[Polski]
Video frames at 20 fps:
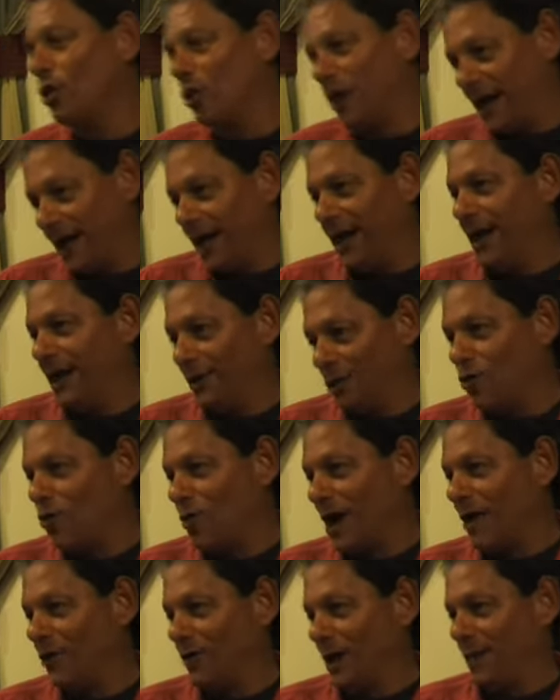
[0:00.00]
mnie polega
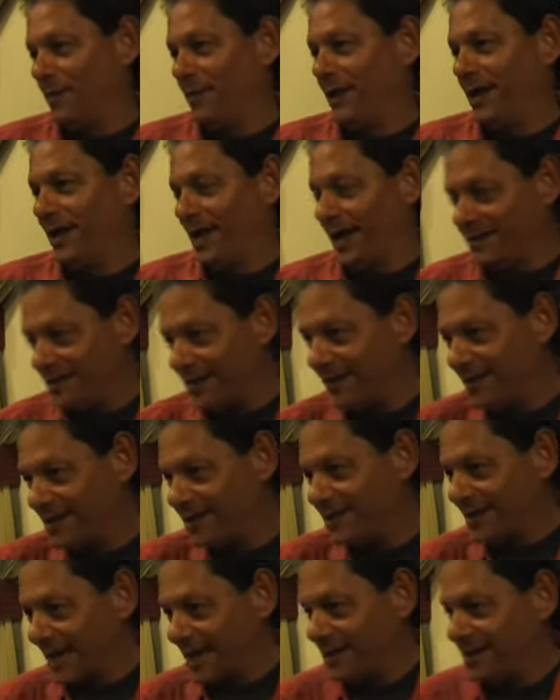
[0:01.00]
na tym, że y przebiegu tej
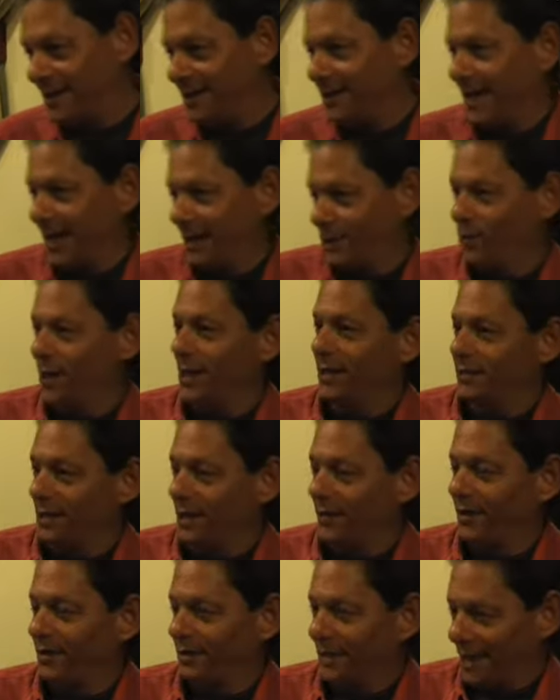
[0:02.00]
debaty nie
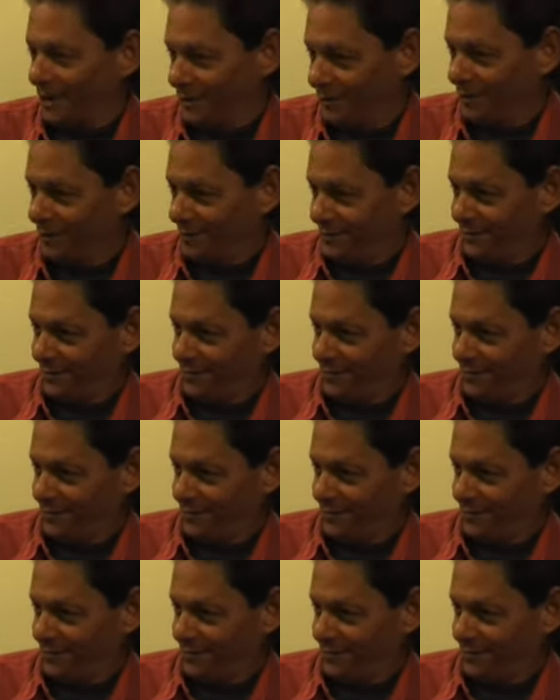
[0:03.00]
relacjonują media.